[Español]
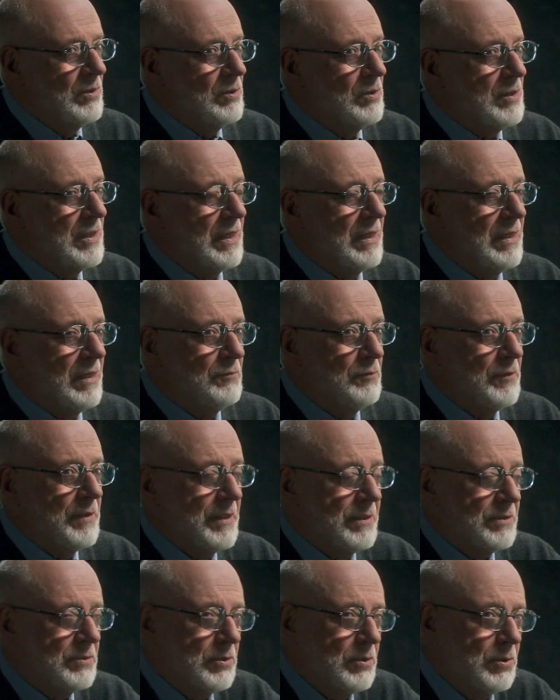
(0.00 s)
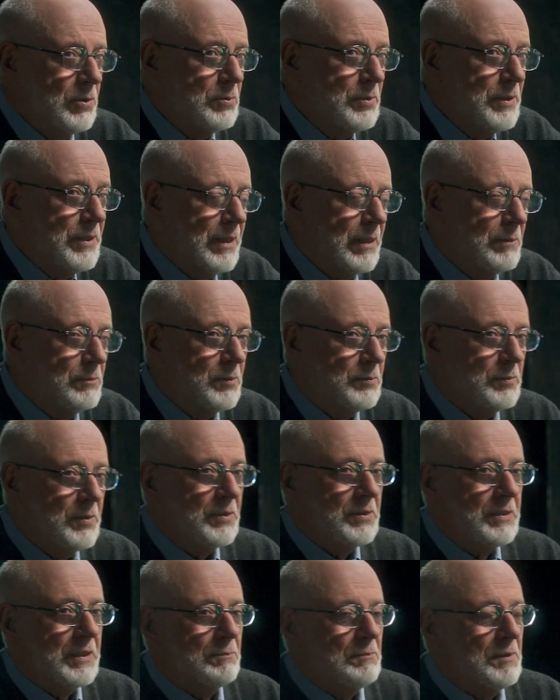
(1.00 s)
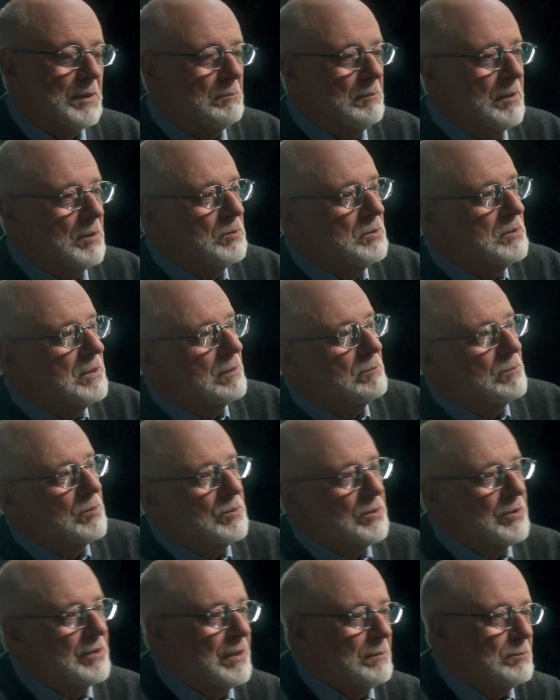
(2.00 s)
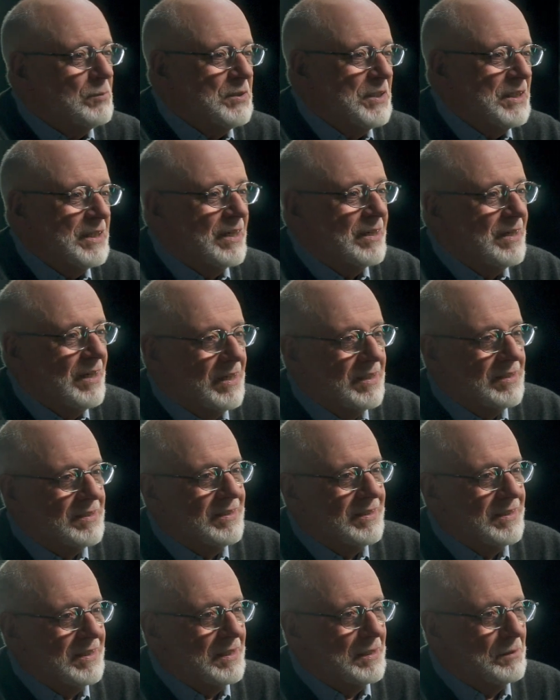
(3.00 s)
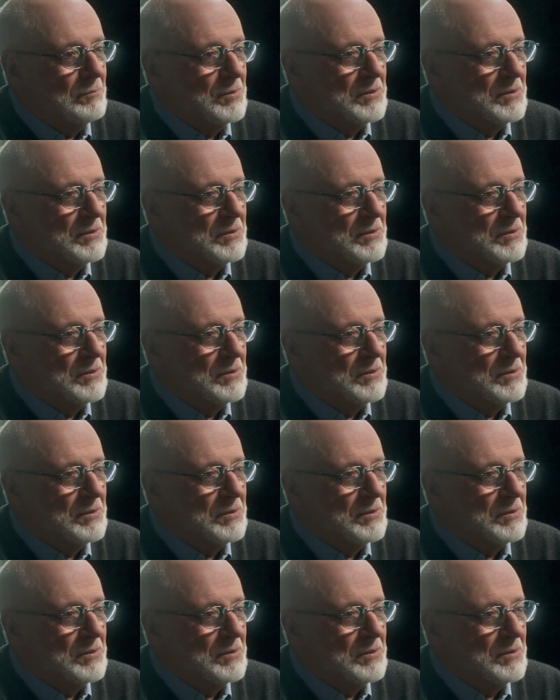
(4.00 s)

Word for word: Ojalá fuera solo Bígamo, pero también me gusta mucho la música clásica, la